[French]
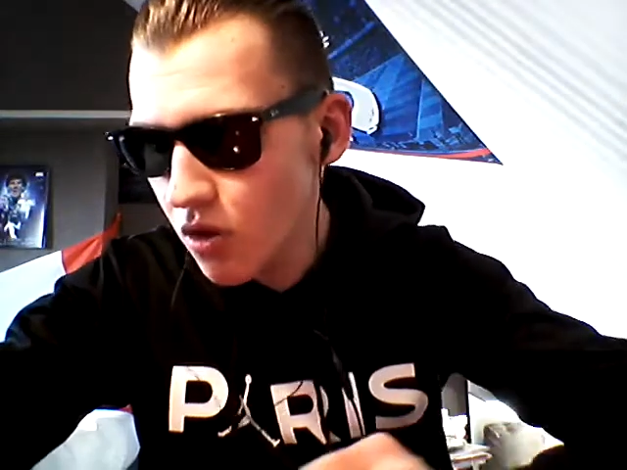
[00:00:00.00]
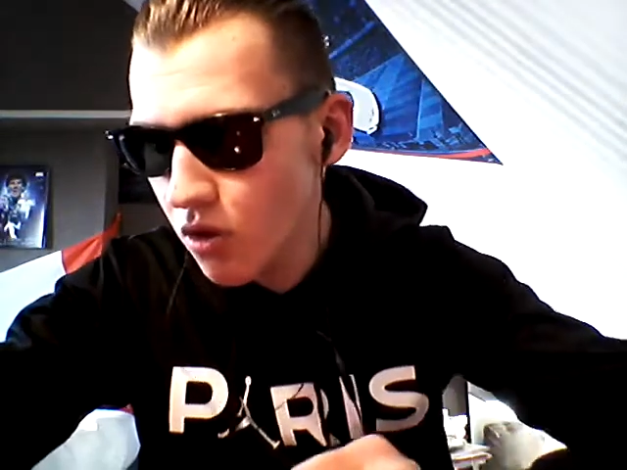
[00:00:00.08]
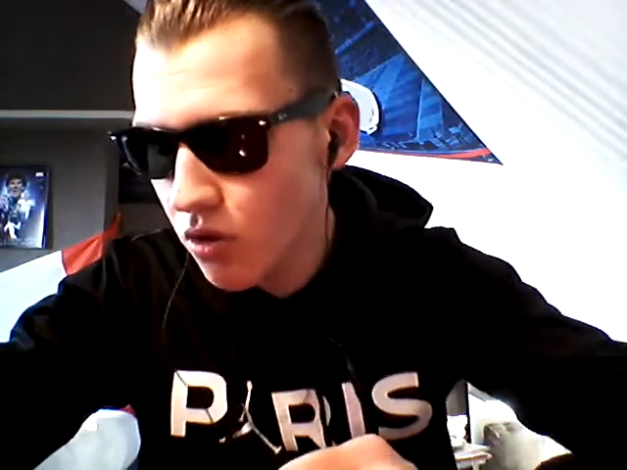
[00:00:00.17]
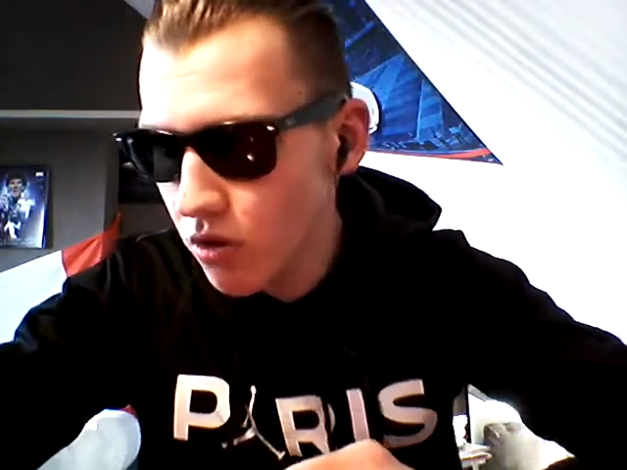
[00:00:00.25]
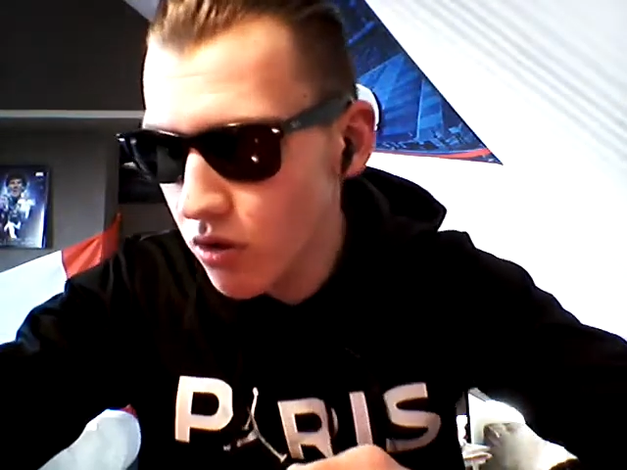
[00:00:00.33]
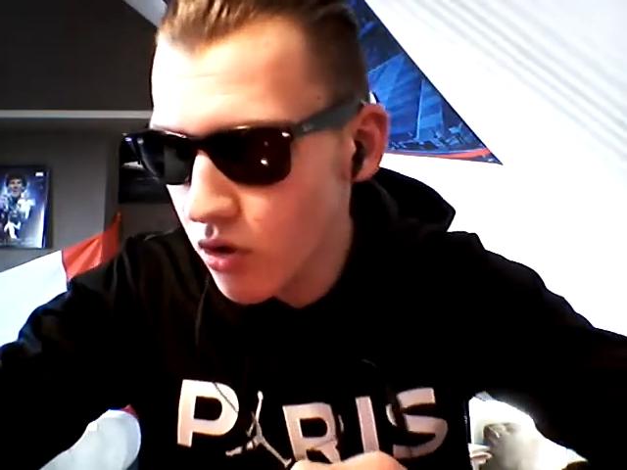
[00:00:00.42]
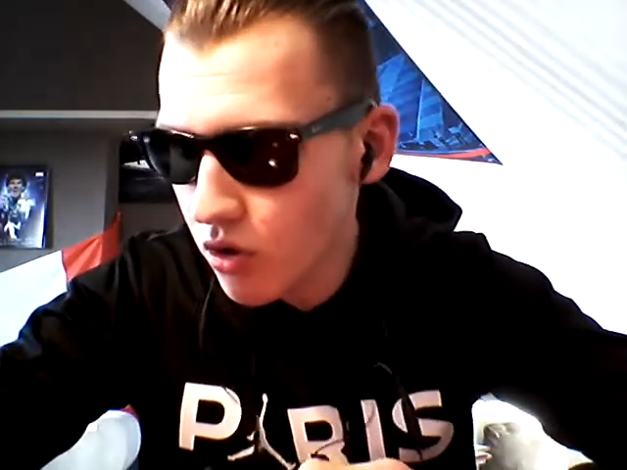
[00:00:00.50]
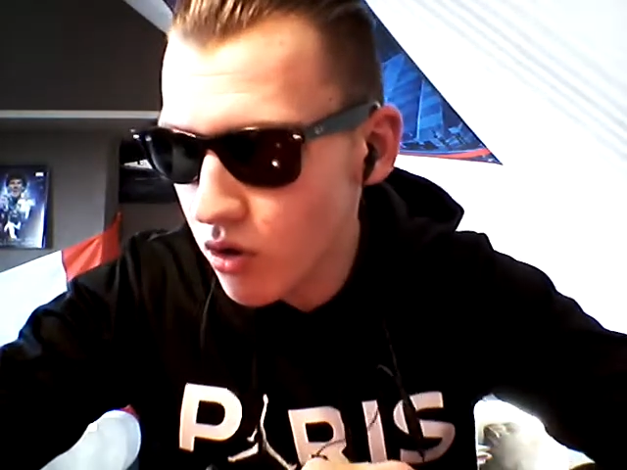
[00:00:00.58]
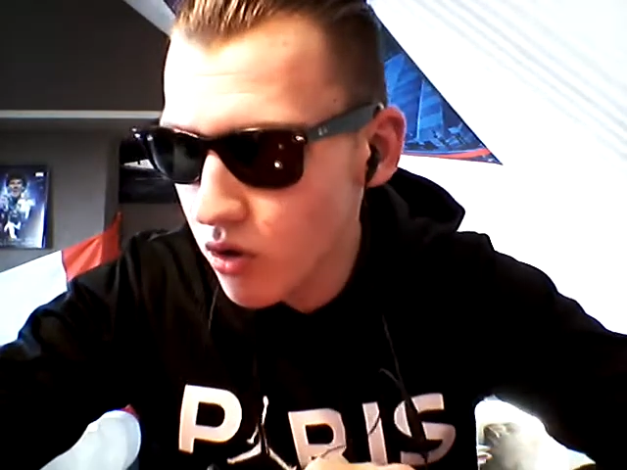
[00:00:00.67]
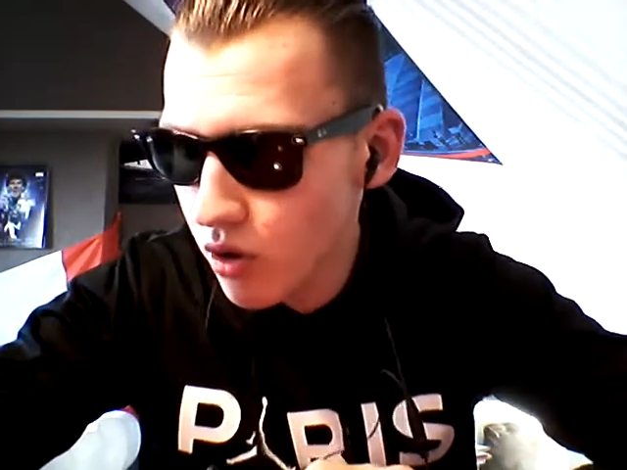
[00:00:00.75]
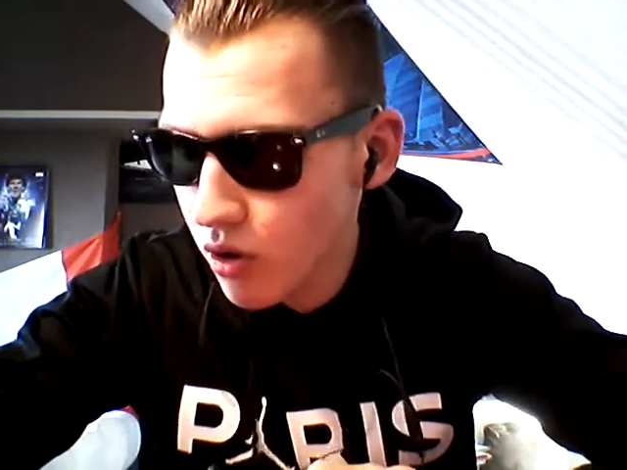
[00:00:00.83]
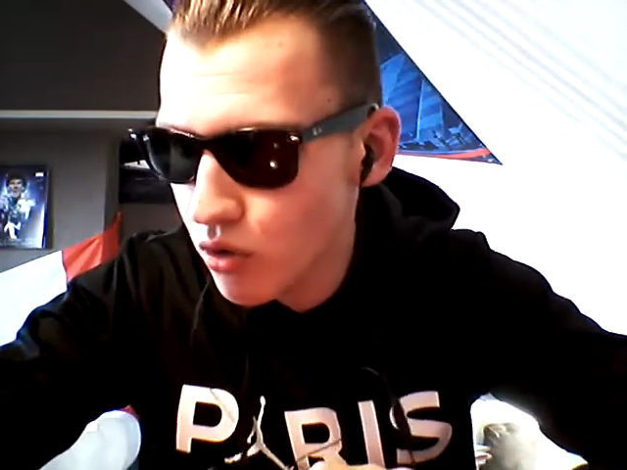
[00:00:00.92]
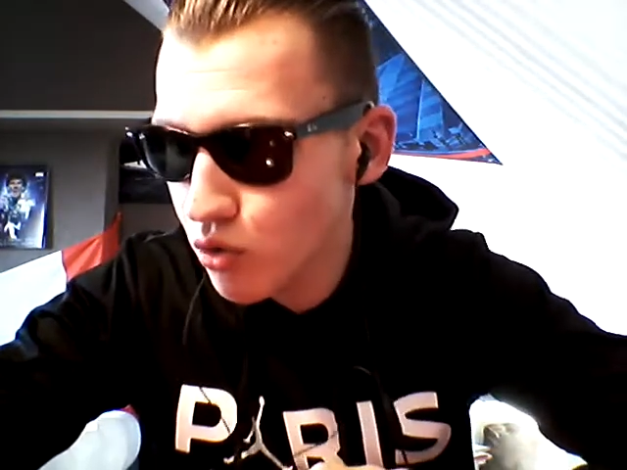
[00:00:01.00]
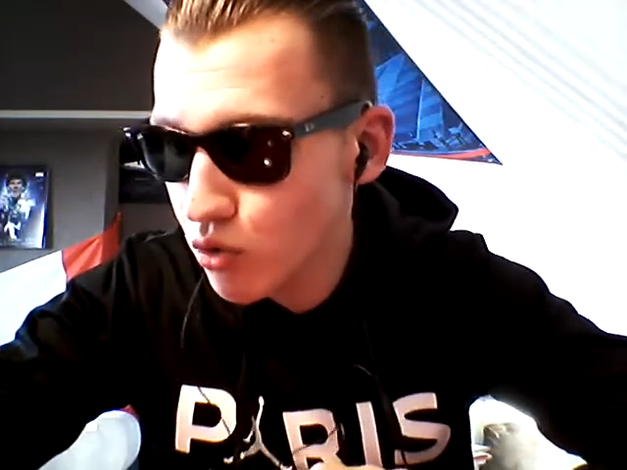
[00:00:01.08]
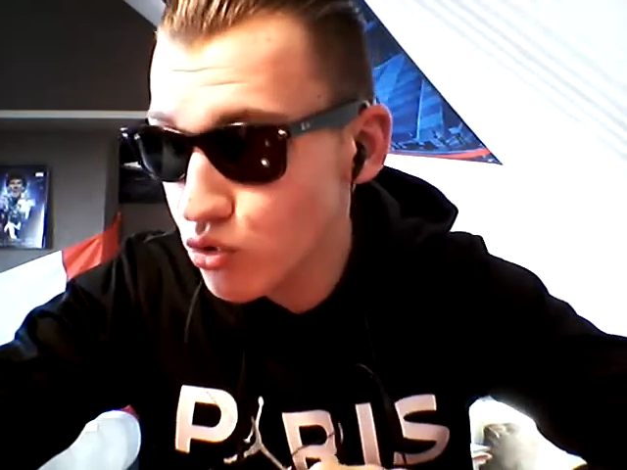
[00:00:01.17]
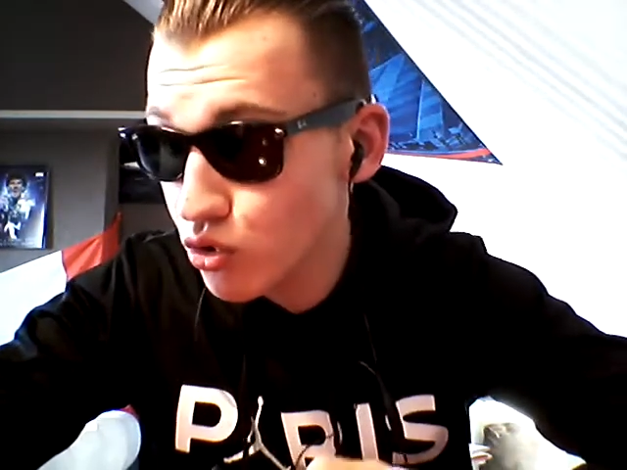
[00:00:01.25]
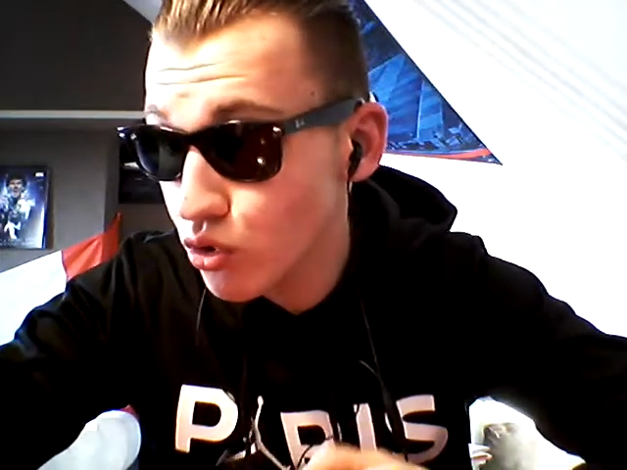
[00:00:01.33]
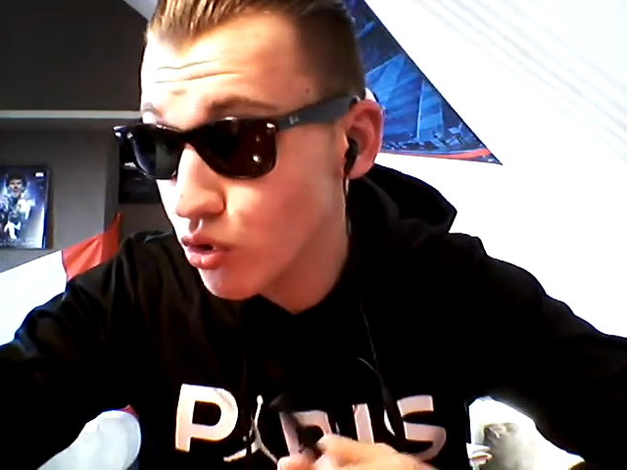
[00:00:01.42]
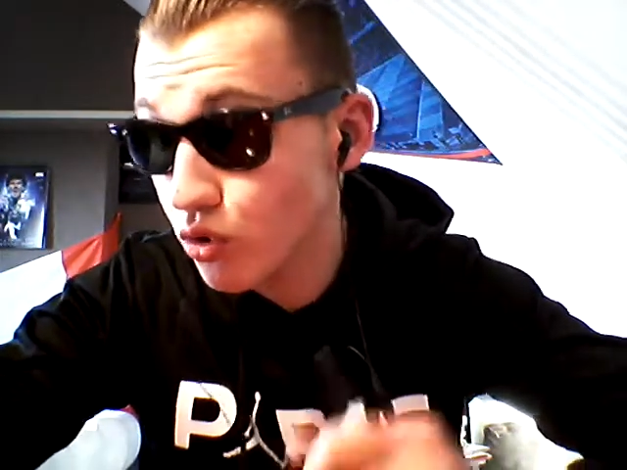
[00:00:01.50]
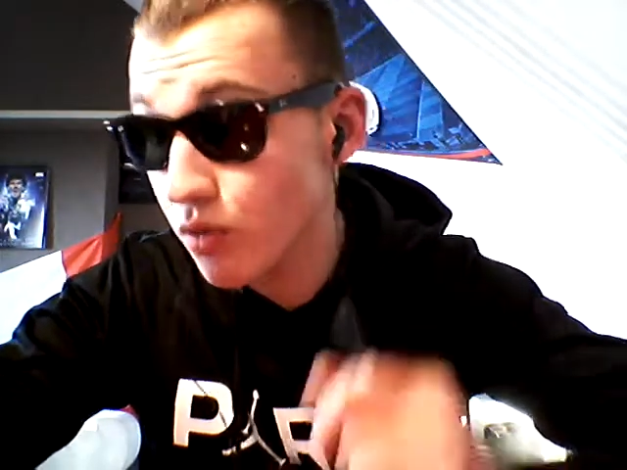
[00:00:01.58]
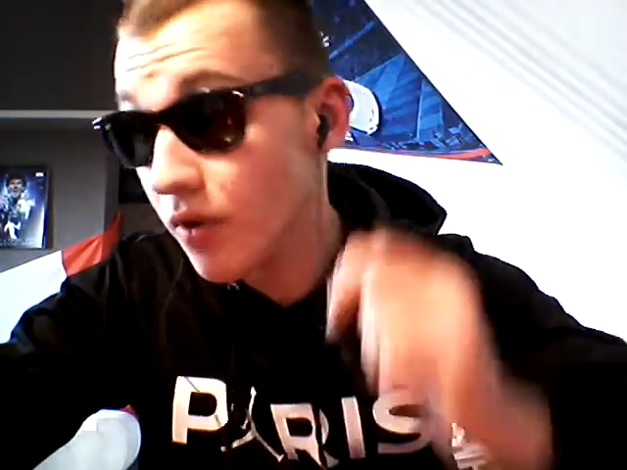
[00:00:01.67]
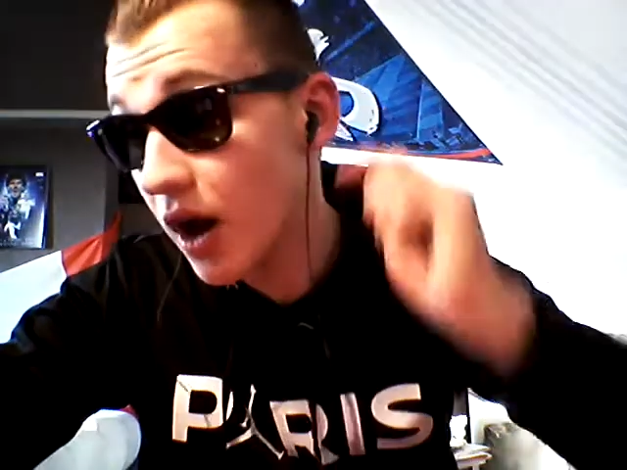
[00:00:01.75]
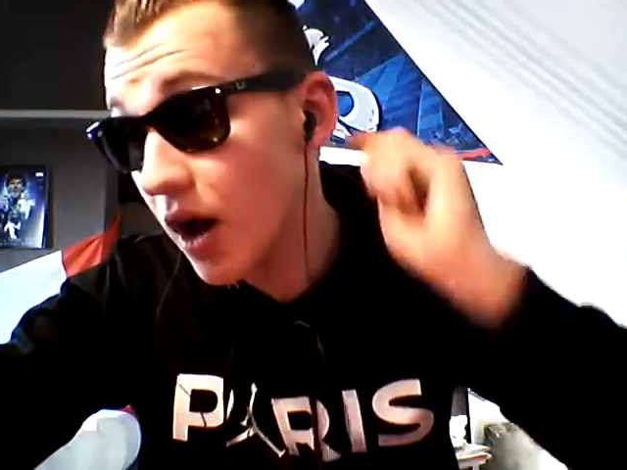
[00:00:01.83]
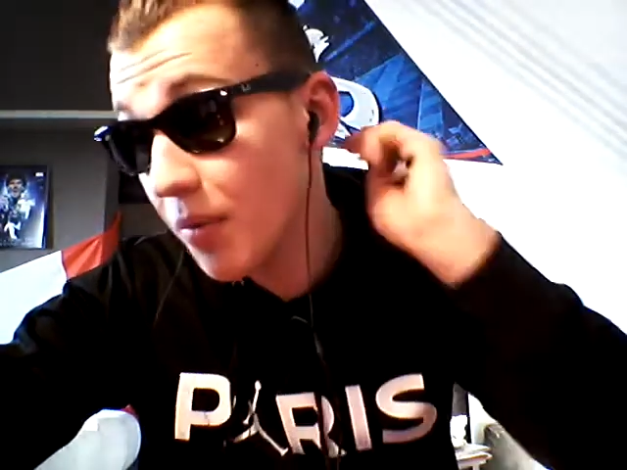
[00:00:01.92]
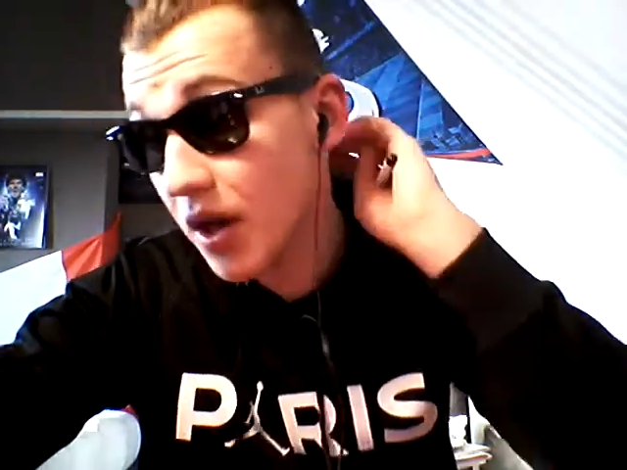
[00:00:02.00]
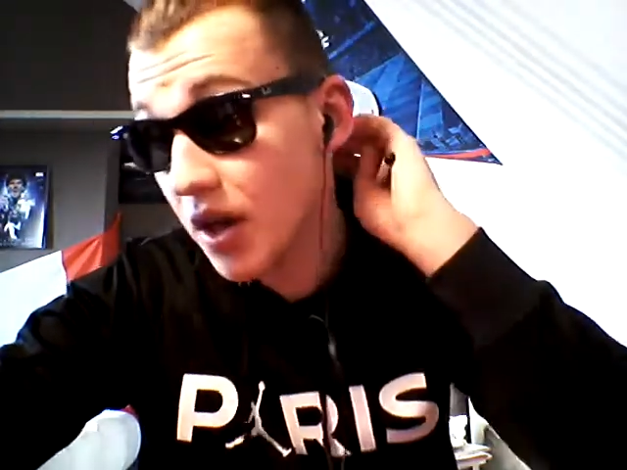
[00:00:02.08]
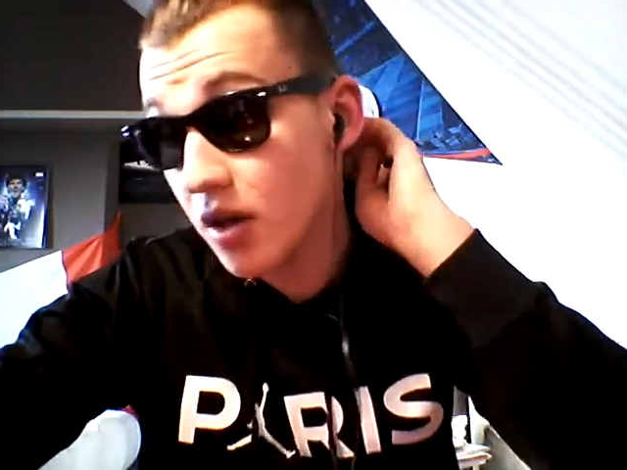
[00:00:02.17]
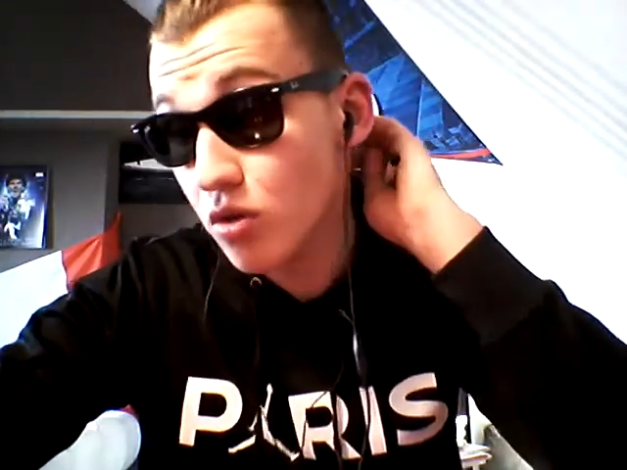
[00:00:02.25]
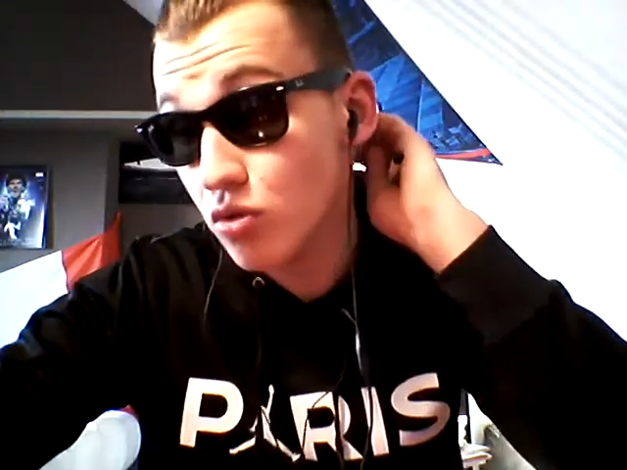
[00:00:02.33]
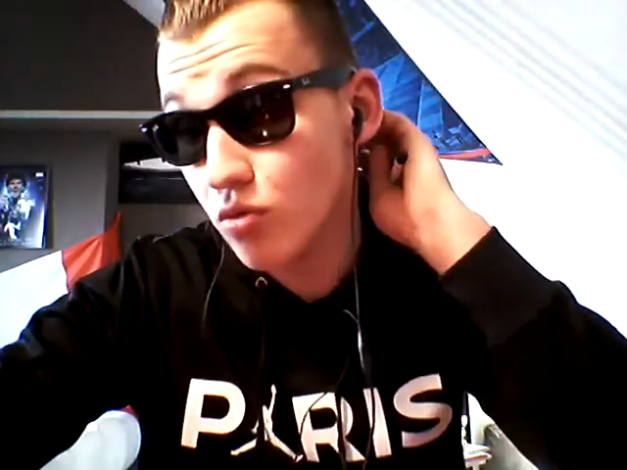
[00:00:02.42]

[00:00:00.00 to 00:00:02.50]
Euh, euh, donc, voilà, après,